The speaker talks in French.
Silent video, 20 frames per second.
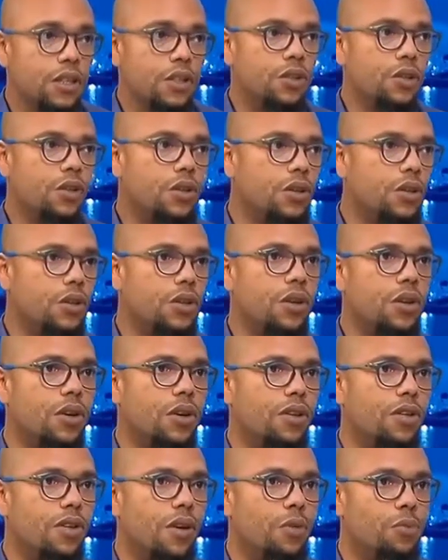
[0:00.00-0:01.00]
Donc,
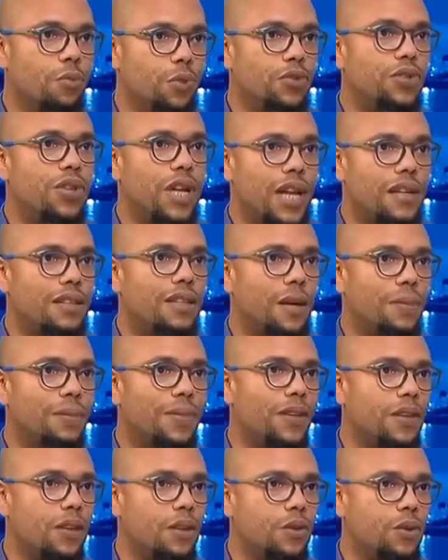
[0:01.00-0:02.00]
euh, en plus de la table
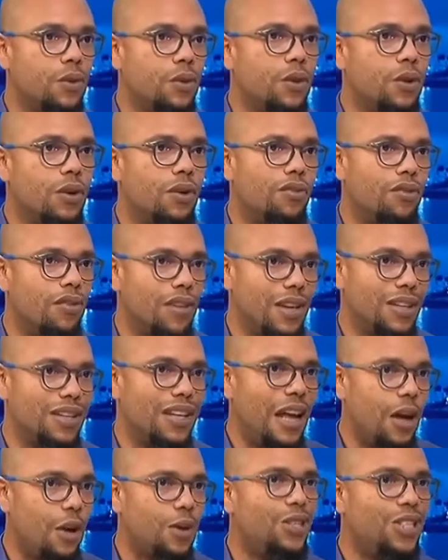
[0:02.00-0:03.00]
dans le dos,
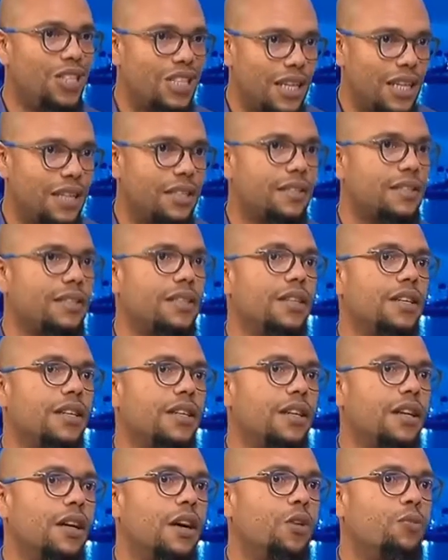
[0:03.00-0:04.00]
voilà un geste.
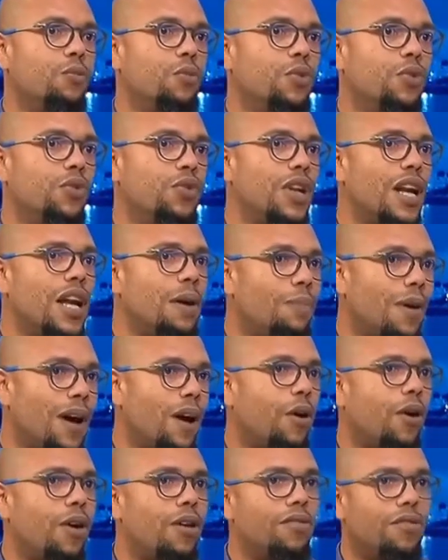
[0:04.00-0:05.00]
En plus de la
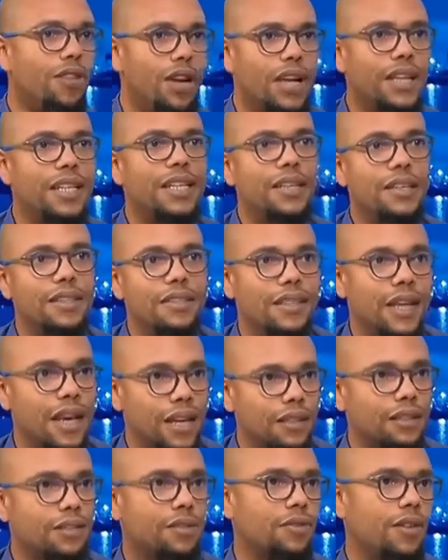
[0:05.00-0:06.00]
parole, voilà des
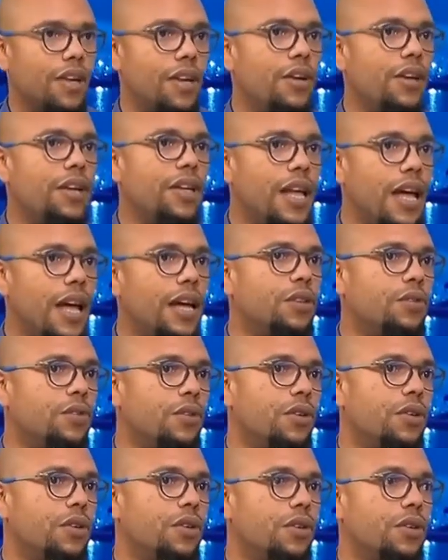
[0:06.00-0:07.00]
actes. Voilà un acte
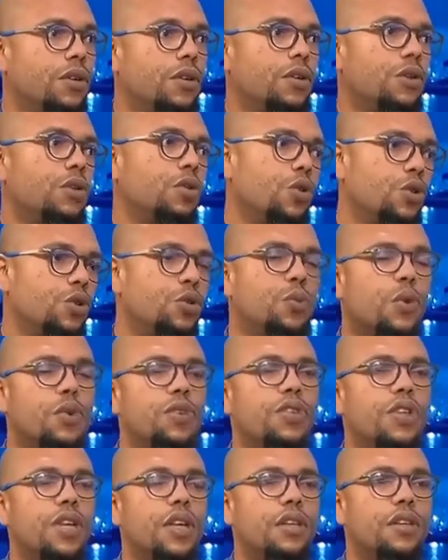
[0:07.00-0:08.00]
euh, que je
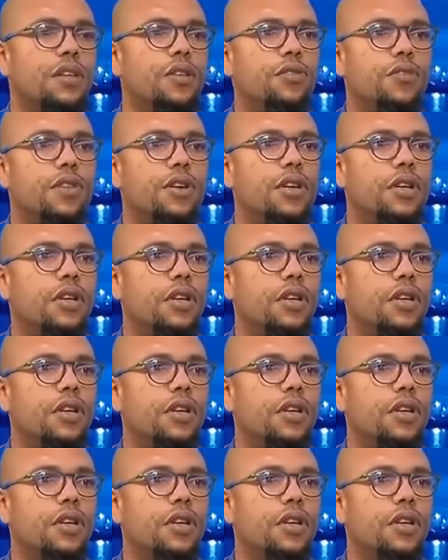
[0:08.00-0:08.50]
pense qui a été fort.